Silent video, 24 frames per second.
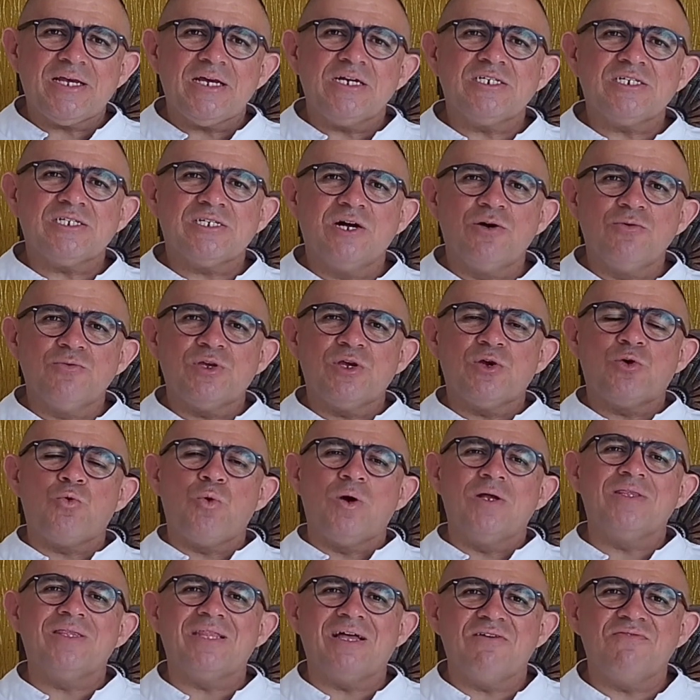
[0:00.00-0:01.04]
questão que,
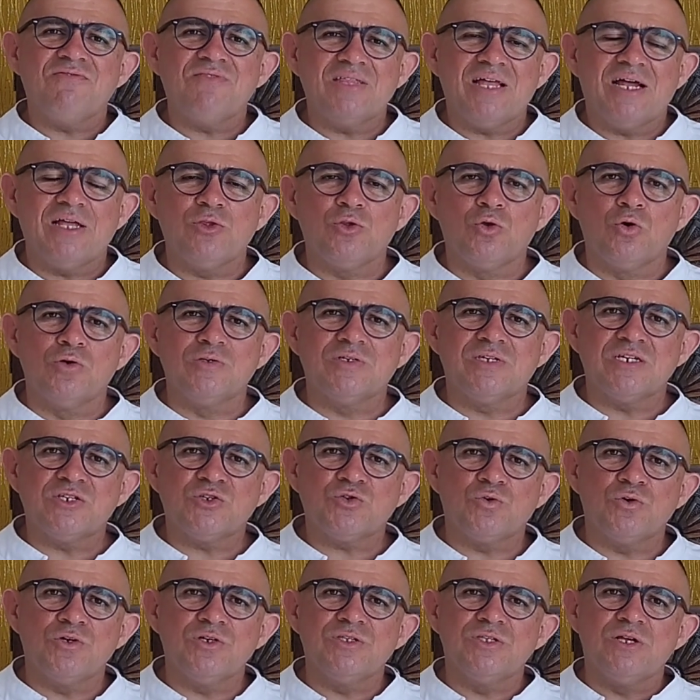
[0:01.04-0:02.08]
quando na vida 2
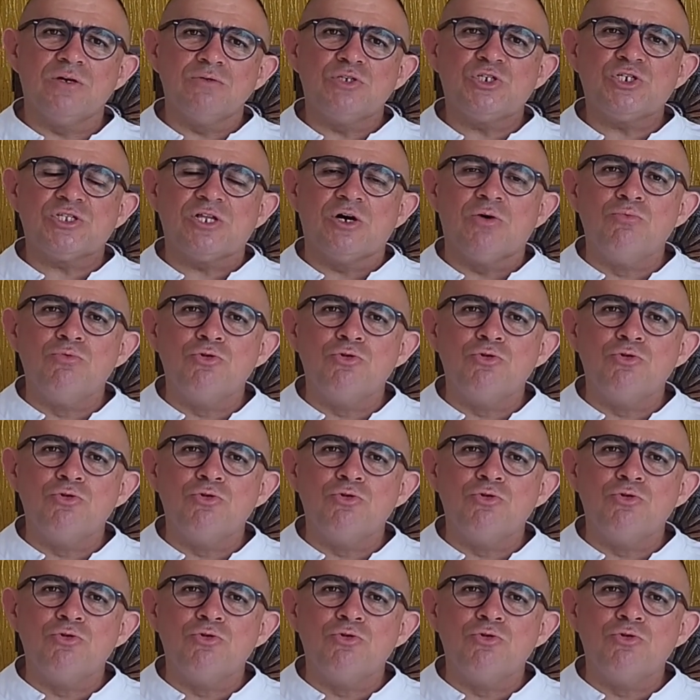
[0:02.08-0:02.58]
as coisas não estão